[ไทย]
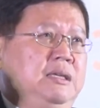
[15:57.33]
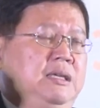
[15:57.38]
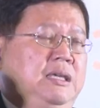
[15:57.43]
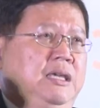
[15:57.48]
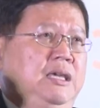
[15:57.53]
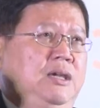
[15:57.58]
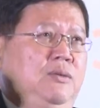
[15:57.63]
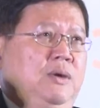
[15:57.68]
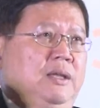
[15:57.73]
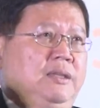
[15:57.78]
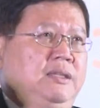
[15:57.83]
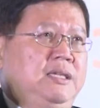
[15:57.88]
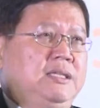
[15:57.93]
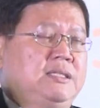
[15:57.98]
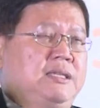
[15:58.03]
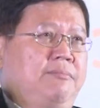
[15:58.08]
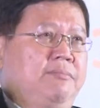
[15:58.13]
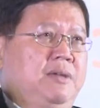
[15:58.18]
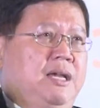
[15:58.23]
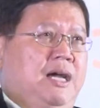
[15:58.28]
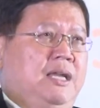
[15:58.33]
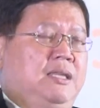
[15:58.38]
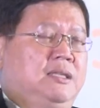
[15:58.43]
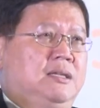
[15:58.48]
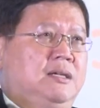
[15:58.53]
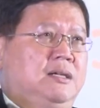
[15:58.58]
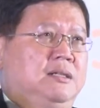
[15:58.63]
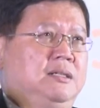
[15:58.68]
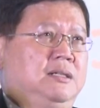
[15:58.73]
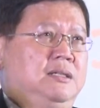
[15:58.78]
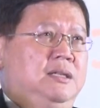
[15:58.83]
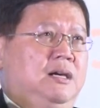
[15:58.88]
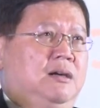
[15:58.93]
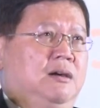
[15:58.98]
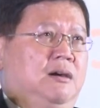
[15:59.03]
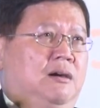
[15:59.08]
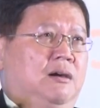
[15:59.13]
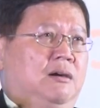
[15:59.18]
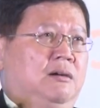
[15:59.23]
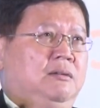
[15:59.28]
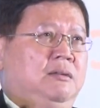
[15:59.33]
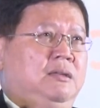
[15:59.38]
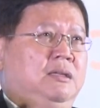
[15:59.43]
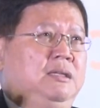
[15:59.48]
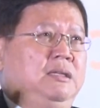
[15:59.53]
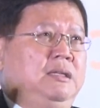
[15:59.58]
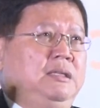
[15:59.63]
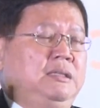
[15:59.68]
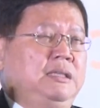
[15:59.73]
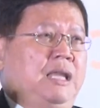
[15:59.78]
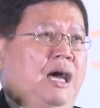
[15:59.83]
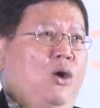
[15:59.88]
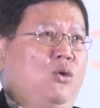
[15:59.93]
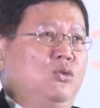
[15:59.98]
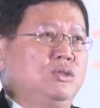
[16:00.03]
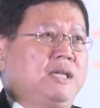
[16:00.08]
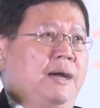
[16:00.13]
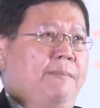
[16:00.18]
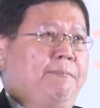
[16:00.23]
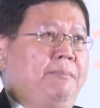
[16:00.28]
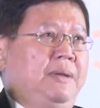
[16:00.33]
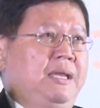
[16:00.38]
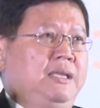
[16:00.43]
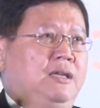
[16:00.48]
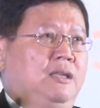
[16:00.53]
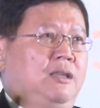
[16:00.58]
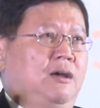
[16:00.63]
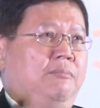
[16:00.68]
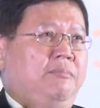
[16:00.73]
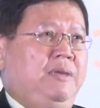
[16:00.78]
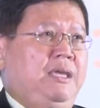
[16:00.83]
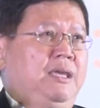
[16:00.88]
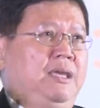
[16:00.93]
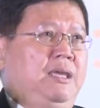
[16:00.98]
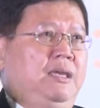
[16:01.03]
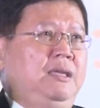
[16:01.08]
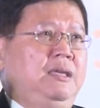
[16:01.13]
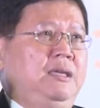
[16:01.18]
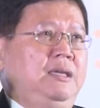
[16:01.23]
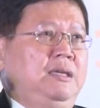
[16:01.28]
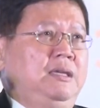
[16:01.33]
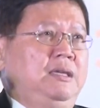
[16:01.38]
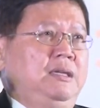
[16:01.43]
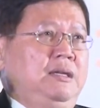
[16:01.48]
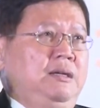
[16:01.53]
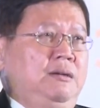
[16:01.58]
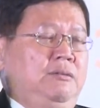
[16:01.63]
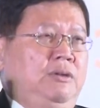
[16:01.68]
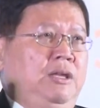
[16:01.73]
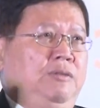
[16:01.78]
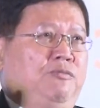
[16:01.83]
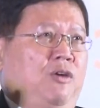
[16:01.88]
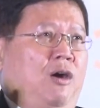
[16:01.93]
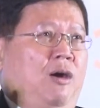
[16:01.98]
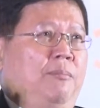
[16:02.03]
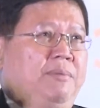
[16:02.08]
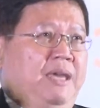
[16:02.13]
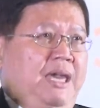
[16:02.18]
คีย์เวิร์ดที่สำคัญก็คือเรื่องของเราจำเป็นจะต้องมี Reform